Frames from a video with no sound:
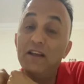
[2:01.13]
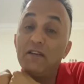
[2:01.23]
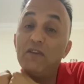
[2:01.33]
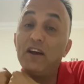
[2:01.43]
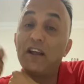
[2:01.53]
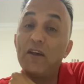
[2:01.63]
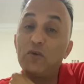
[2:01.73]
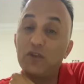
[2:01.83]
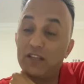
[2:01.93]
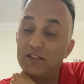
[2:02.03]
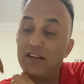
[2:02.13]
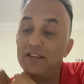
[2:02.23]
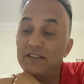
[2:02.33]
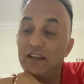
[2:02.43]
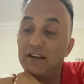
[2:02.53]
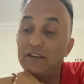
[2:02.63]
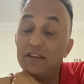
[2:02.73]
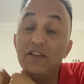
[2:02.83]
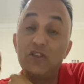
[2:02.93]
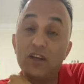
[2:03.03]
Viyana'yı kuşatacağız yarın.
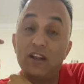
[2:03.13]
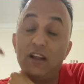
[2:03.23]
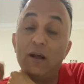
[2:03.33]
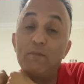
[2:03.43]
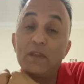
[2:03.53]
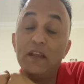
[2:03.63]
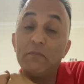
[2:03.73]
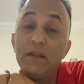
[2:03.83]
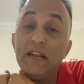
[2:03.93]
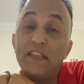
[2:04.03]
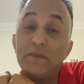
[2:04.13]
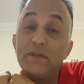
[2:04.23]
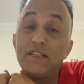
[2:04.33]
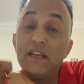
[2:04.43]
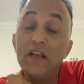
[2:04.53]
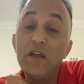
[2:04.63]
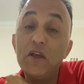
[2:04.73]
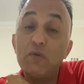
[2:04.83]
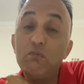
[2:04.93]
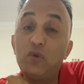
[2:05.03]
İnşallah milletimizi
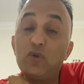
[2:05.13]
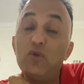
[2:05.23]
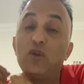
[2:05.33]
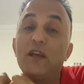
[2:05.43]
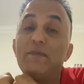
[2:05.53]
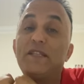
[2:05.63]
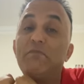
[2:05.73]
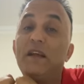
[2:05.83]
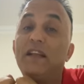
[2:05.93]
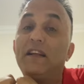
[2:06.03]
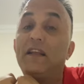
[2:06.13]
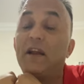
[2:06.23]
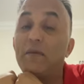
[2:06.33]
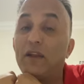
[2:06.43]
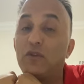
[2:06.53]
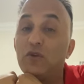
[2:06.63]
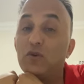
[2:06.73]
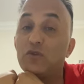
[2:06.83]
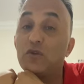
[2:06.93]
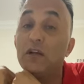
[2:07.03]
bütün ülkemizin meydanlarına
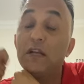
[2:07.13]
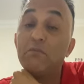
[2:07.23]
bekliyoruz.